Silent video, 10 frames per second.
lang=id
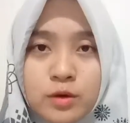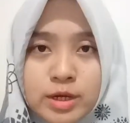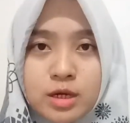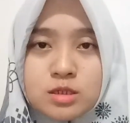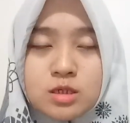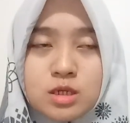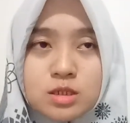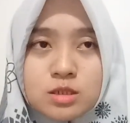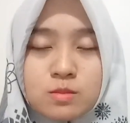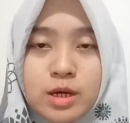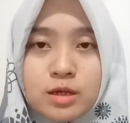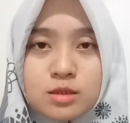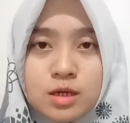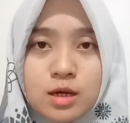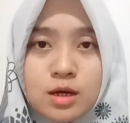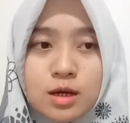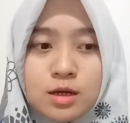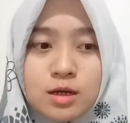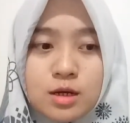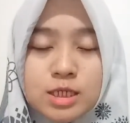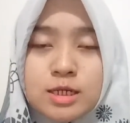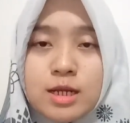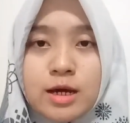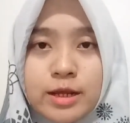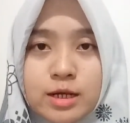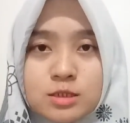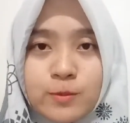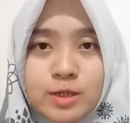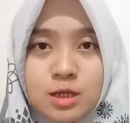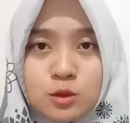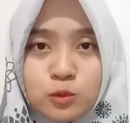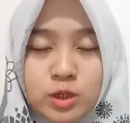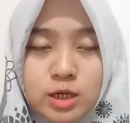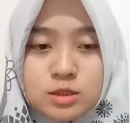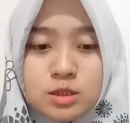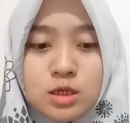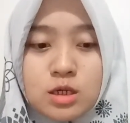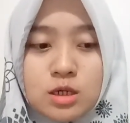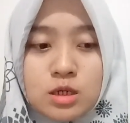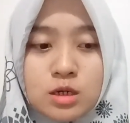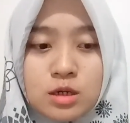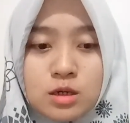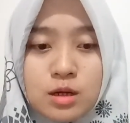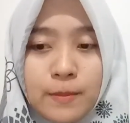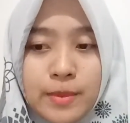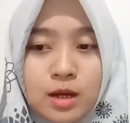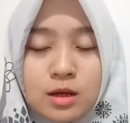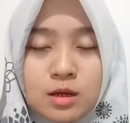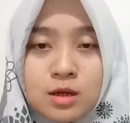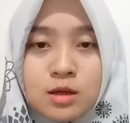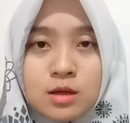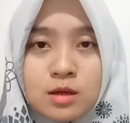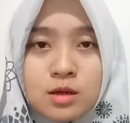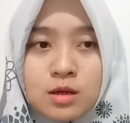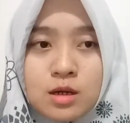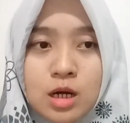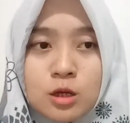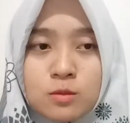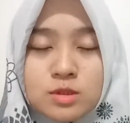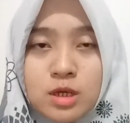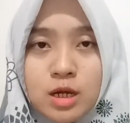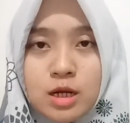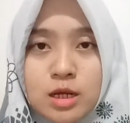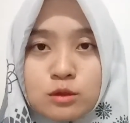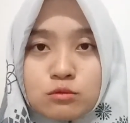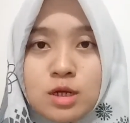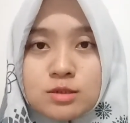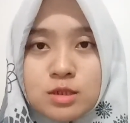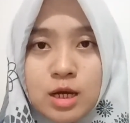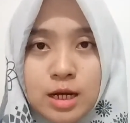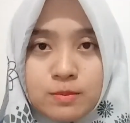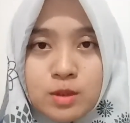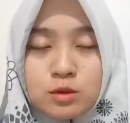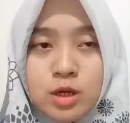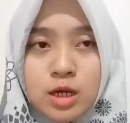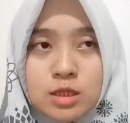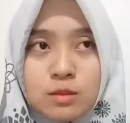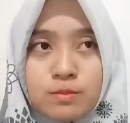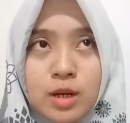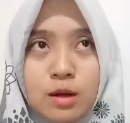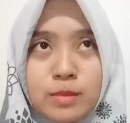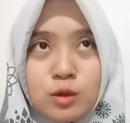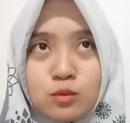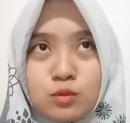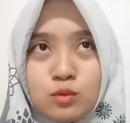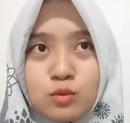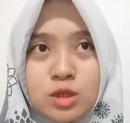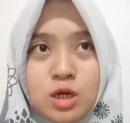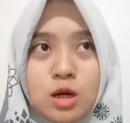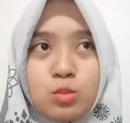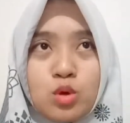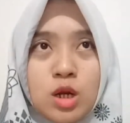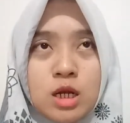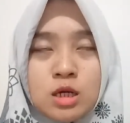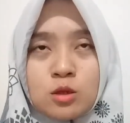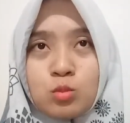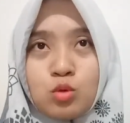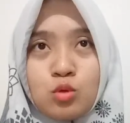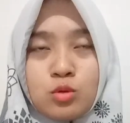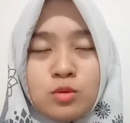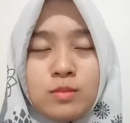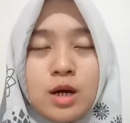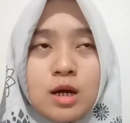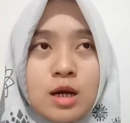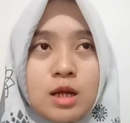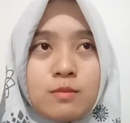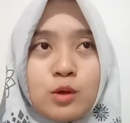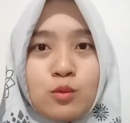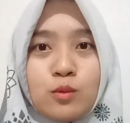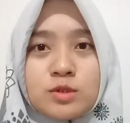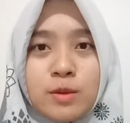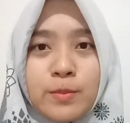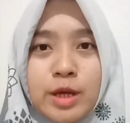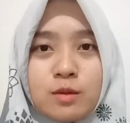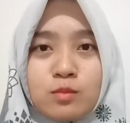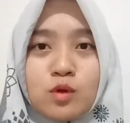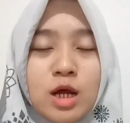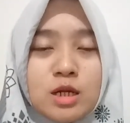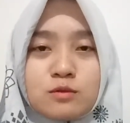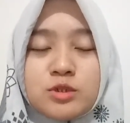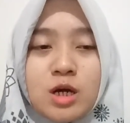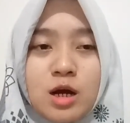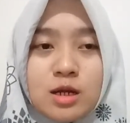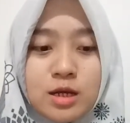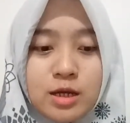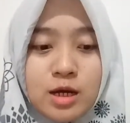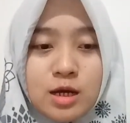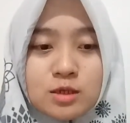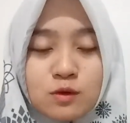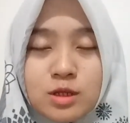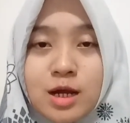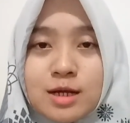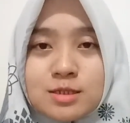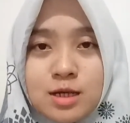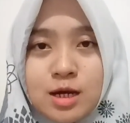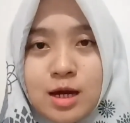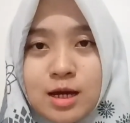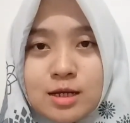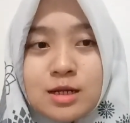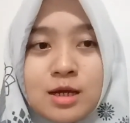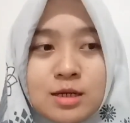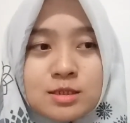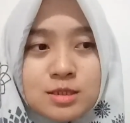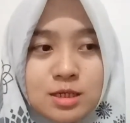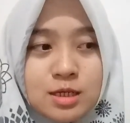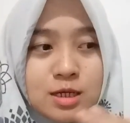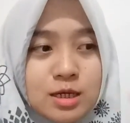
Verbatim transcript: oke okay, jadi sebaiknya uh, hindari yang seperti itu ya jadi uh, apa kalau misalnya kalian tuh udah siap gitu ya tanpa menunggu tiga bulan ataupun bahkan menunggu sampai enam bulan itu janganlah ya soalnya kasihan si